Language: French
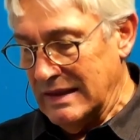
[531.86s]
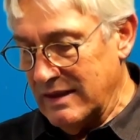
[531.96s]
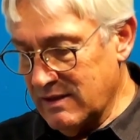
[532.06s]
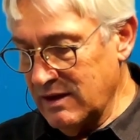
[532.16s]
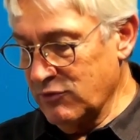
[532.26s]

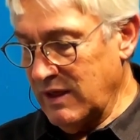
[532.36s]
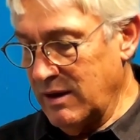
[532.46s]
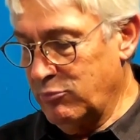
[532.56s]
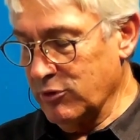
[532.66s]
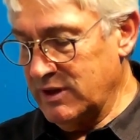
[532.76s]
Qu'est-ce qu'elle vous a
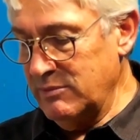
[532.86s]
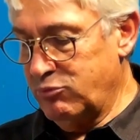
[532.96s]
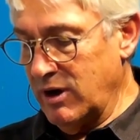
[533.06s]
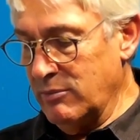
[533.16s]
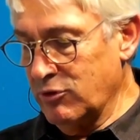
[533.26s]
apporté
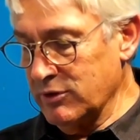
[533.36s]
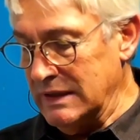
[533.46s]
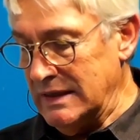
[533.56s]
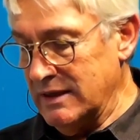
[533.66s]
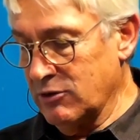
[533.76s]
pour
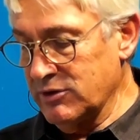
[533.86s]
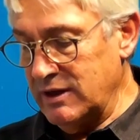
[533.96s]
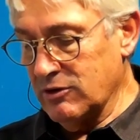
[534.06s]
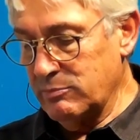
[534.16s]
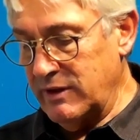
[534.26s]
aborder et
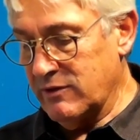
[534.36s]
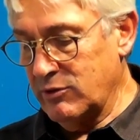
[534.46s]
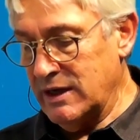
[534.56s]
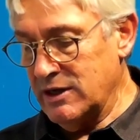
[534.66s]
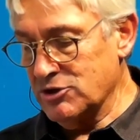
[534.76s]
entrer dans le
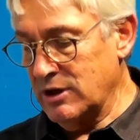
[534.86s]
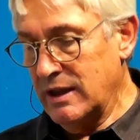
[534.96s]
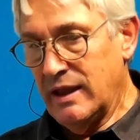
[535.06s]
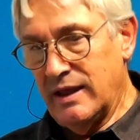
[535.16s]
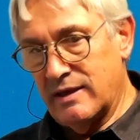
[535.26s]
personnage
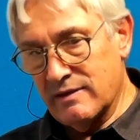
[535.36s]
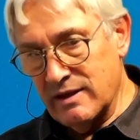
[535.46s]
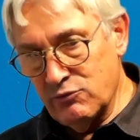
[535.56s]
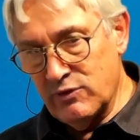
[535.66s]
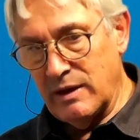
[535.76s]
et qu'est-ce
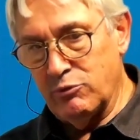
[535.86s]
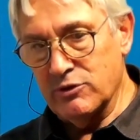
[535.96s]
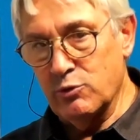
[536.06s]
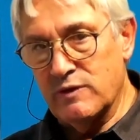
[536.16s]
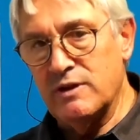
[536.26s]
qu'elle vous a
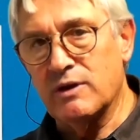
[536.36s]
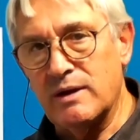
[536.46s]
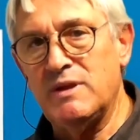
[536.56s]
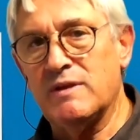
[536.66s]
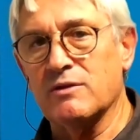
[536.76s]
apporté aussi dans
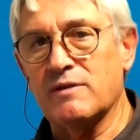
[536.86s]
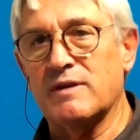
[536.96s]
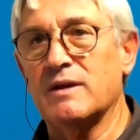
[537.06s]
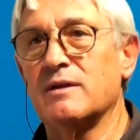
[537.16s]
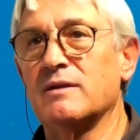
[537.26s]
la mise en
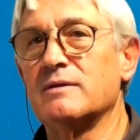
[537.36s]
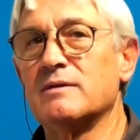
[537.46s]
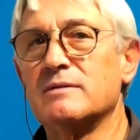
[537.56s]
scène